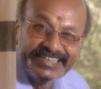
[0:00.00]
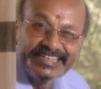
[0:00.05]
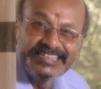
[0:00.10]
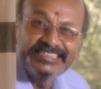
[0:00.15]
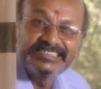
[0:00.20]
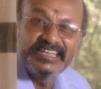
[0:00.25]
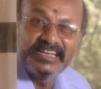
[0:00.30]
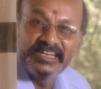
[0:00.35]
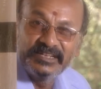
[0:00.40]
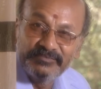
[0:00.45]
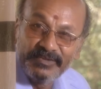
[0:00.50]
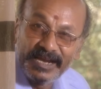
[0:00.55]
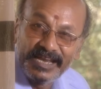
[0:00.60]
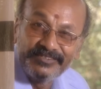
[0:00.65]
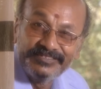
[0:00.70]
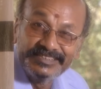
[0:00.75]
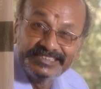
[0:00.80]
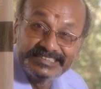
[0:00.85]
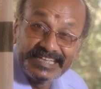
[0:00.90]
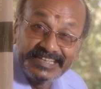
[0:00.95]
சீசரின்
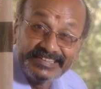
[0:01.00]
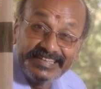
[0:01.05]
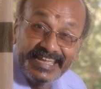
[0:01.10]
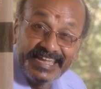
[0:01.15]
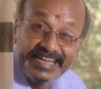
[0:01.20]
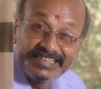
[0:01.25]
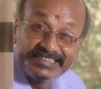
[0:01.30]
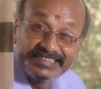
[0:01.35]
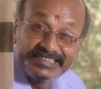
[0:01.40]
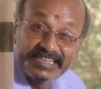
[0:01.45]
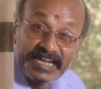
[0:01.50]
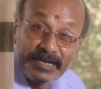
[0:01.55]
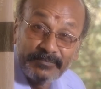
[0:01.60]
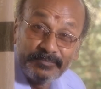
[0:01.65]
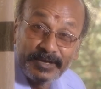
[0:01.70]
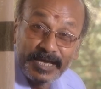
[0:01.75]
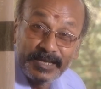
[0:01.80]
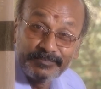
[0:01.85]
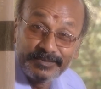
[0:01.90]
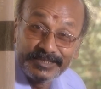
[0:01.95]
மனைவி சந்தேகத்துக்கு
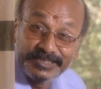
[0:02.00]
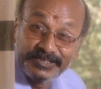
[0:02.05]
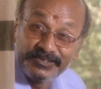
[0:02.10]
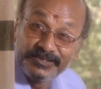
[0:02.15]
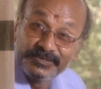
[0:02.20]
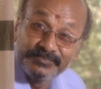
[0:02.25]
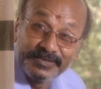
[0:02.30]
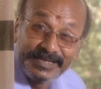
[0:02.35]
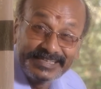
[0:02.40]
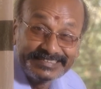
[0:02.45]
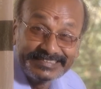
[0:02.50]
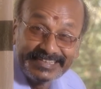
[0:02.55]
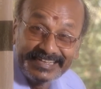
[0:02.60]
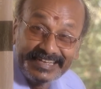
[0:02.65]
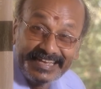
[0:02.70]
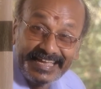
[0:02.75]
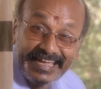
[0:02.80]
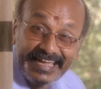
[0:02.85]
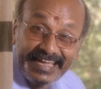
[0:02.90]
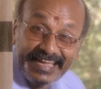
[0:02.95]
அப்பாற்பட்டவன்னு
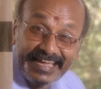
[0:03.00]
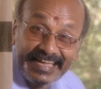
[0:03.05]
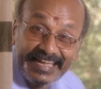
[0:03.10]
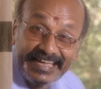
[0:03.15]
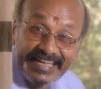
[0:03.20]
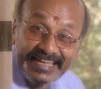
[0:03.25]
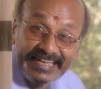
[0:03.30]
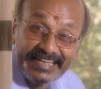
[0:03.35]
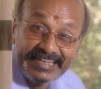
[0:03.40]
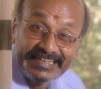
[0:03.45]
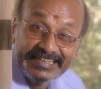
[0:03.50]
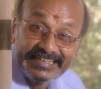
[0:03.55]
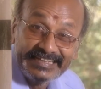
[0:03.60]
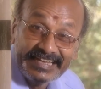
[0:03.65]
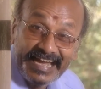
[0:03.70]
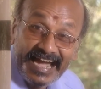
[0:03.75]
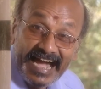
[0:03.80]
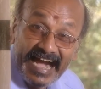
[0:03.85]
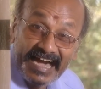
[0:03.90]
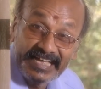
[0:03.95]
படிச்சிருக்கல்ல
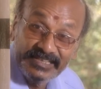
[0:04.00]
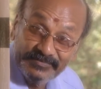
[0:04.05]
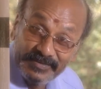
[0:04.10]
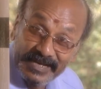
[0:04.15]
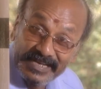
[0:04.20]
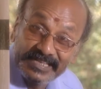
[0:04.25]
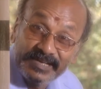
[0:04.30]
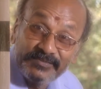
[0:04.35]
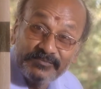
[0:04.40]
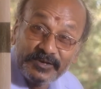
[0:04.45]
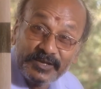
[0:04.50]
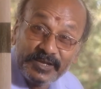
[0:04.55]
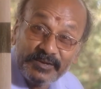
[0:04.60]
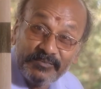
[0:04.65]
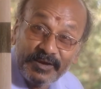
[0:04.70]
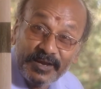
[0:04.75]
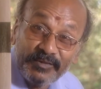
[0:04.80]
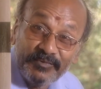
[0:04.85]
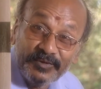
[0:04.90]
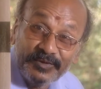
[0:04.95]
அது மாதிரி தான்
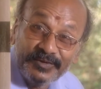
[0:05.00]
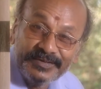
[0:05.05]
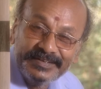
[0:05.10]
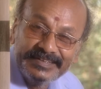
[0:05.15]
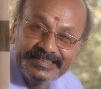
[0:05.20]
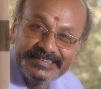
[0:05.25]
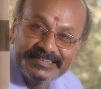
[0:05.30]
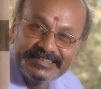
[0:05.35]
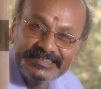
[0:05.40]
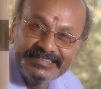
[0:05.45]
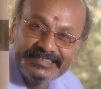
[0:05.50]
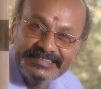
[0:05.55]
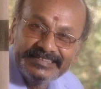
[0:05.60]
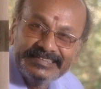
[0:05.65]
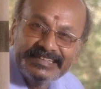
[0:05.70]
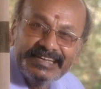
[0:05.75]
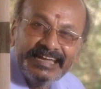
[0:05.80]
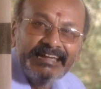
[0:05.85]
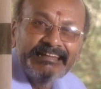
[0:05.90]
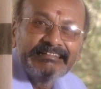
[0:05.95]
பொன்னம்பலமும்
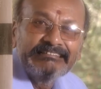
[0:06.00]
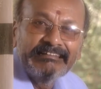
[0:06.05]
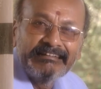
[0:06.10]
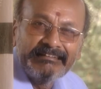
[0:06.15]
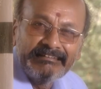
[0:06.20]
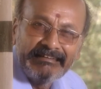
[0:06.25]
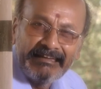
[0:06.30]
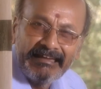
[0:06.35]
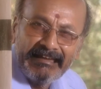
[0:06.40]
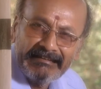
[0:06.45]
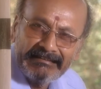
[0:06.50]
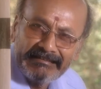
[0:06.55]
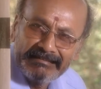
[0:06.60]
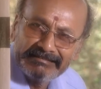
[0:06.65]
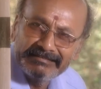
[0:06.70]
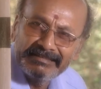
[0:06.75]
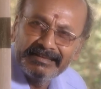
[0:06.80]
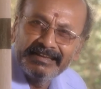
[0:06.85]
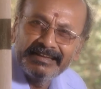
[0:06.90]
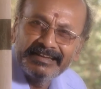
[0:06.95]
இதில் என்
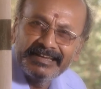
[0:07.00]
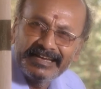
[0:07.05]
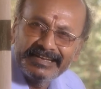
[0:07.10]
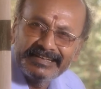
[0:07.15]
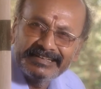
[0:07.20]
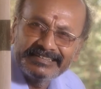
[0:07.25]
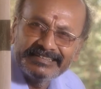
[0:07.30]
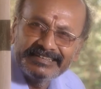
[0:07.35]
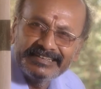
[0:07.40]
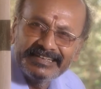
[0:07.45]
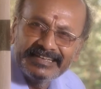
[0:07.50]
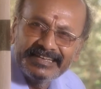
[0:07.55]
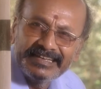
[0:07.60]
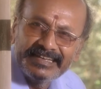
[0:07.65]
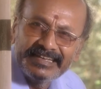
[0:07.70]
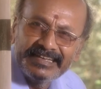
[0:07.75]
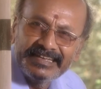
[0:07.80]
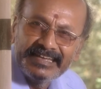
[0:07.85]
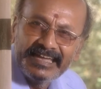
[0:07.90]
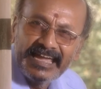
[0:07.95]
கருத்து என்ன கேட்கறது
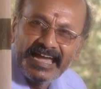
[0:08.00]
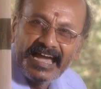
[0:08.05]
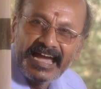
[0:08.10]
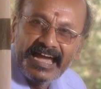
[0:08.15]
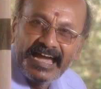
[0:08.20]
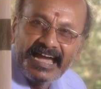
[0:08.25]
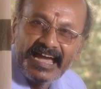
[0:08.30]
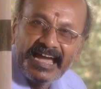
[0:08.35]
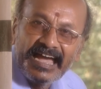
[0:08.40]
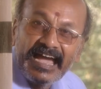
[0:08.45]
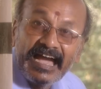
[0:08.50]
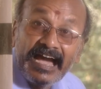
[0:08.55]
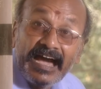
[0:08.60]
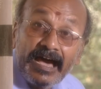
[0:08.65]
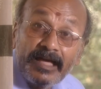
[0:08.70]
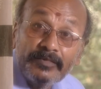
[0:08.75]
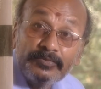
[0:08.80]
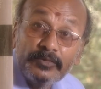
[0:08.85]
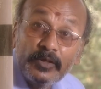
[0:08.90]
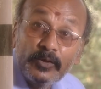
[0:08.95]

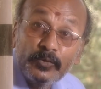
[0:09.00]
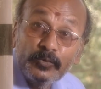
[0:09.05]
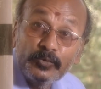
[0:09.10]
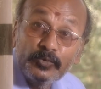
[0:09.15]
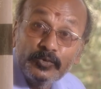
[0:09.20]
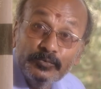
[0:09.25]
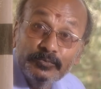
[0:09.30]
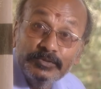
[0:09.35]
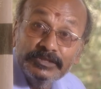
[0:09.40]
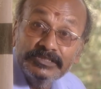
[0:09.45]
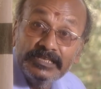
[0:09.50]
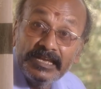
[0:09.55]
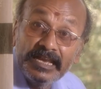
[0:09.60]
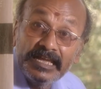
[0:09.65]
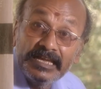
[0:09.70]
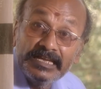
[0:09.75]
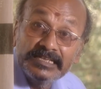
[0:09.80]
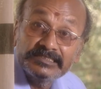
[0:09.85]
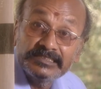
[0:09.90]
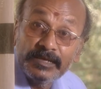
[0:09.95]
அந்த
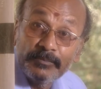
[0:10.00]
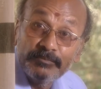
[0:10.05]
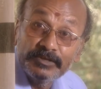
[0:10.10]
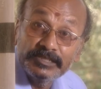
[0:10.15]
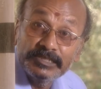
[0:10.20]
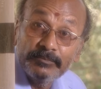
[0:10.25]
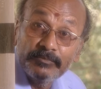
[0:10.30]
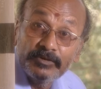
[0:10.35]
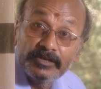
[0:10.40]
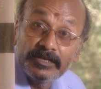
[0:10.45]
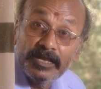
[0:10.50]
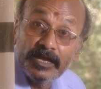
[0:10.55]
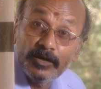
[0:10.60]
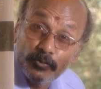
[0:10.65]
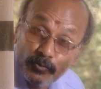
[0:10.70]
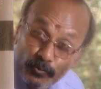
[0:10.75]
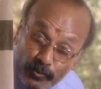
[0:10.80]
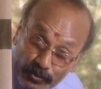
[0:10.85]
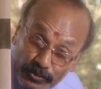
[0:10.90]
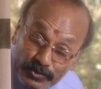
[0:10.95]
குடும்பத்தோட சம்பந்தம் பண்ண
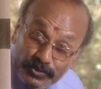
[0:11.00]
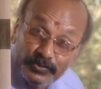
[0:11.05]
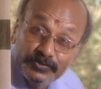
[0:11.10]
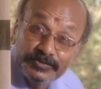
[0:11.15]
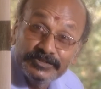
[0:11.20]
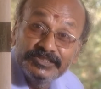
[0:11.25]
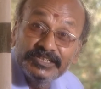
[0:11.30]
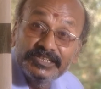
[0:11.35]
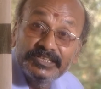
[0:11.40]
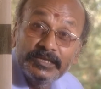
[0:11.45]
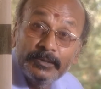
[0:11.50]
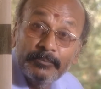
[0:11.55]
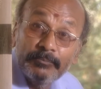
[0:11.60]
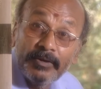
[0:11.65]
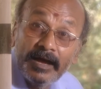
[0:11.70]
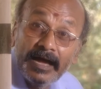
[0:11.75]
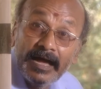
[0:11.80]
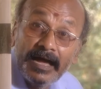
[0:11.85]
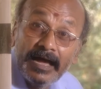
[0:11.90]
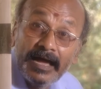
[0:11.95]
கொடுத்து
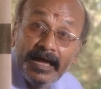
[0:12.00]
வச்சிருக்கணும்ப்பா